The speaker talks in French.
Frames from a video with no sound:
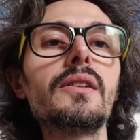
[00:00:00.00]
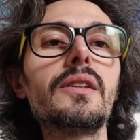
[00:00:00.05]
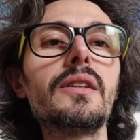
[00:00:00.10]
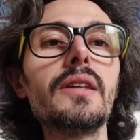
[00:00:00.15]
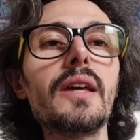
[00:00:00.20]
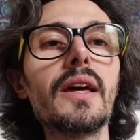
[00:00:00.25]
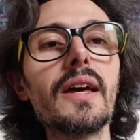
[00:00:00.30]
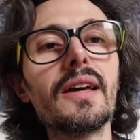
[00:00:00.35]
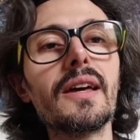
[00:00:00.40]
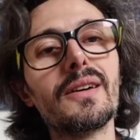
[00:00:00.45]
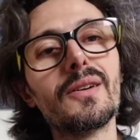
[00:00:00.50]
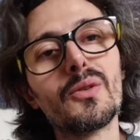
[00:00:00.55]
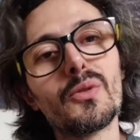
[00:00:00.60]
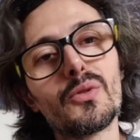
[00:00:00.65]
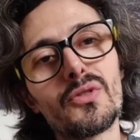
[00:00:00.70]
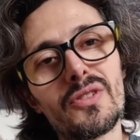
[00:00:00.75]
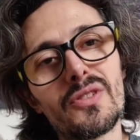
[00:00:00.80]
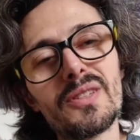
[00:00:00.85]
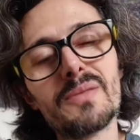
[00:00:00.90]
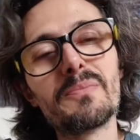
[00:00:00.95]
qui est
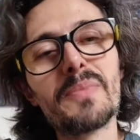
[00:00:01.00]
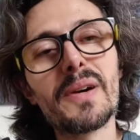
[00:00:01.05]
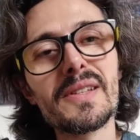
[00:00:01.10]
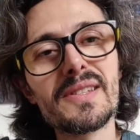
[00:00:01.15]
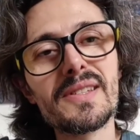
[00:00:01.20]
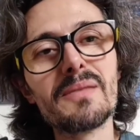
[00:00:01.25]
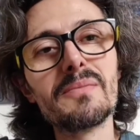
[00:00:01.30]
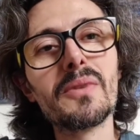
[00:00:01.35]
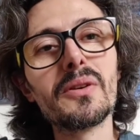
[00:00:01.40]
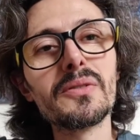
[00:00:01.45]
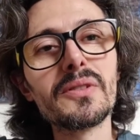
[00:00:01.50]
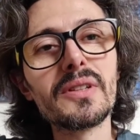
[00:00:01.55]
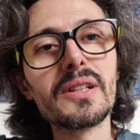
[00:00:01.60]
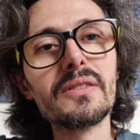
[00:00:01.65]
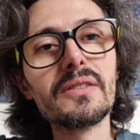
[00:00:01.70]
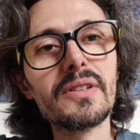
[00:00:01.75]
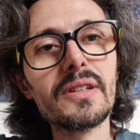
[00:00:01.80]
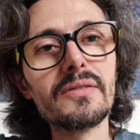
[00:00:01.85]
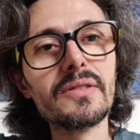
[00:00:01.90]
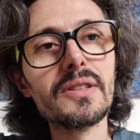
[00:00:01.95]
aussi partiellement
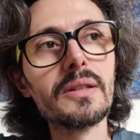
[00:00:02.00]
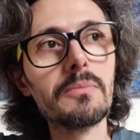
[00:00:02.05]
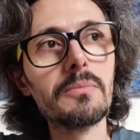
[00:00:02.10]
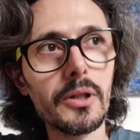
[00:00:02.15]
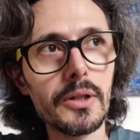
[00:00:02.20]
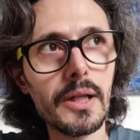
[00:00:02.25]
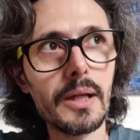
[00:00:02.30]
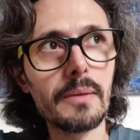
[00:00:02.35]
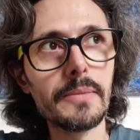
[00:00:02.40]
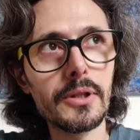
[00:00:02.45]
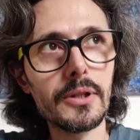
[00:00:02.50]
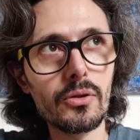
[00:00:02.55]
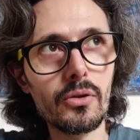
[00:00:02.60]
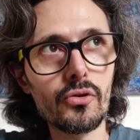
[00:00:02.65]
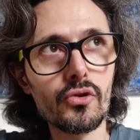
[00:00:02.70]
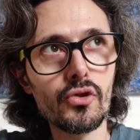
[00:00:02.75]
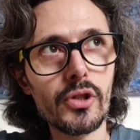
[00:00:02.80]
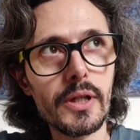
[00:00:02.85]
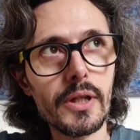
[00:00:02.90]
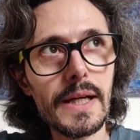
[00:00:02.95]
dérivée évidemment de la
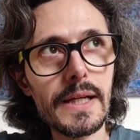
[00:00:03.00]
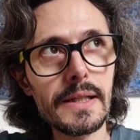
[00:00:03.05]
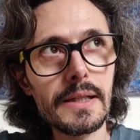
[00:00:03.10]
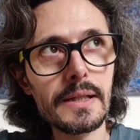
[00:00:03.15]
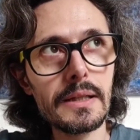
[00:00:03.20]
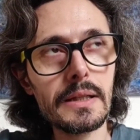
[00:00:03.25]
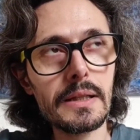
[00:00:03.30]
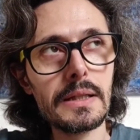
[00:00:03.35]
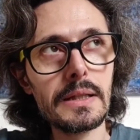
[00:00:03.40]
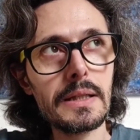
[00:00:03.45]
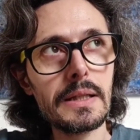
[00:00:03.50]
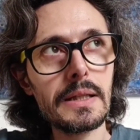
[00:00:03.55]
mythologie grecque.